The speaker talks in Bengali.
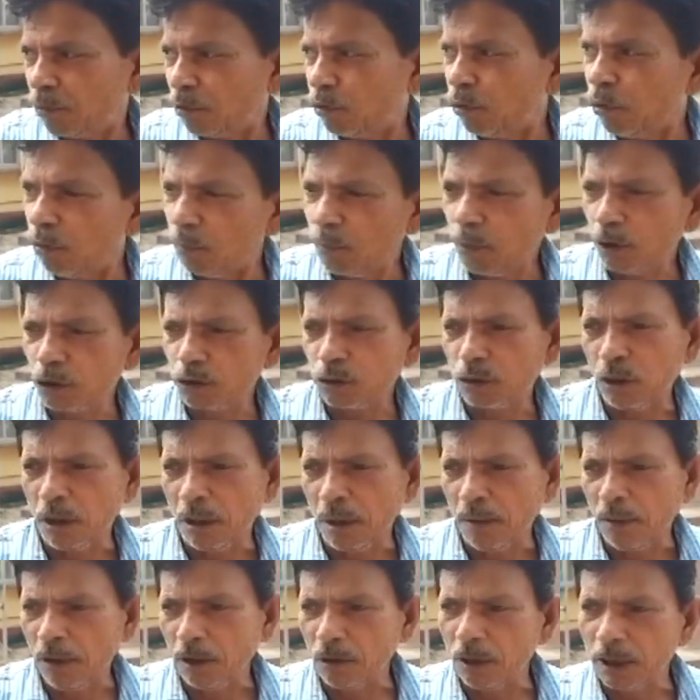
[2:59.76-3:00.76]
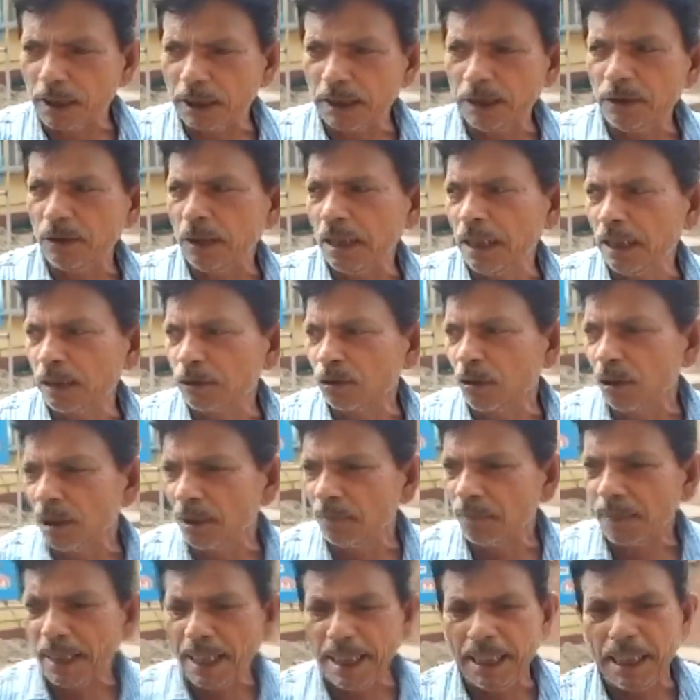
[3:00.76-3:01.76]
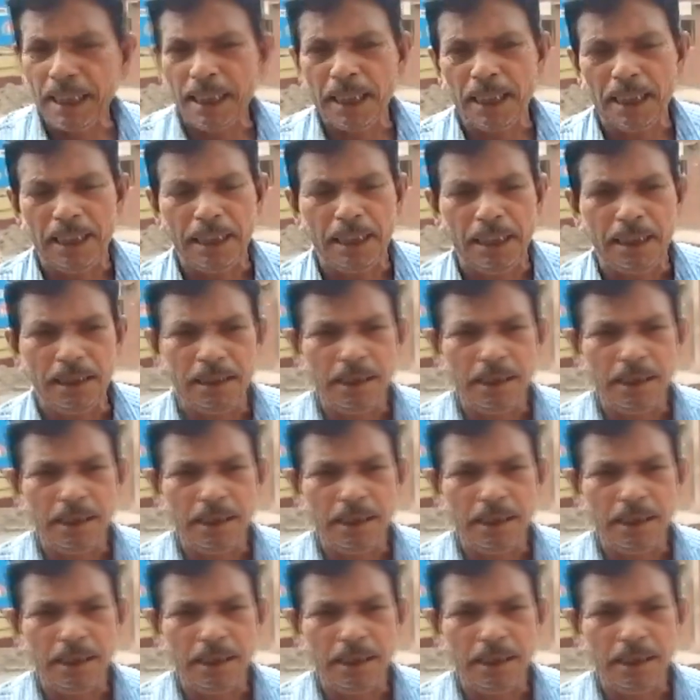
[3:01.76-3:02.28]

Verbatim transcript: খুব কষ্ট অনেকদিন ধরে জল পায় না এখানে